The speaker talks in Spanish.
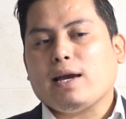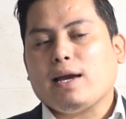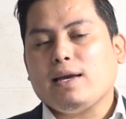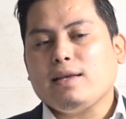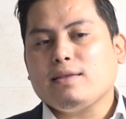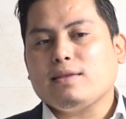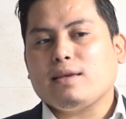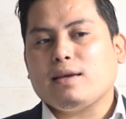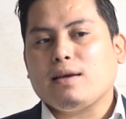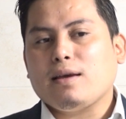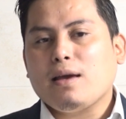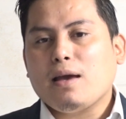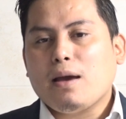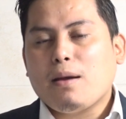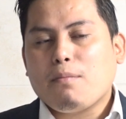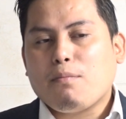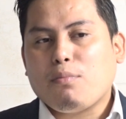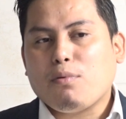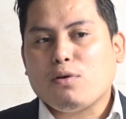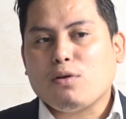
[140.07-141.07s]
para TVO
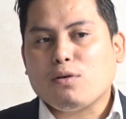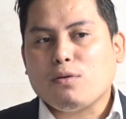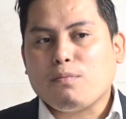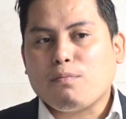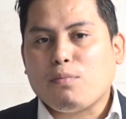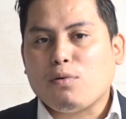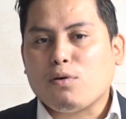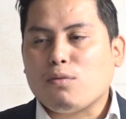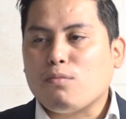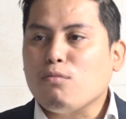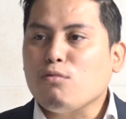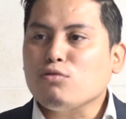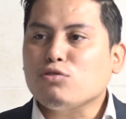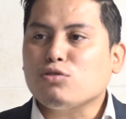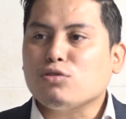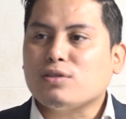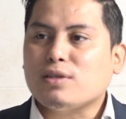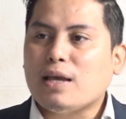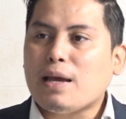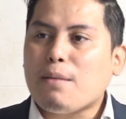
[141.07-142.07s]
Noticias,
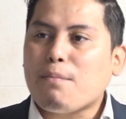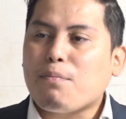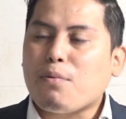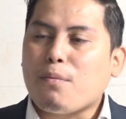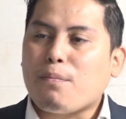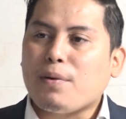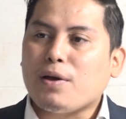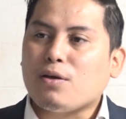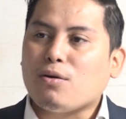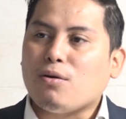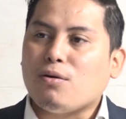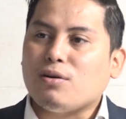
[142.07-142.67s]
Carlos Meléndez.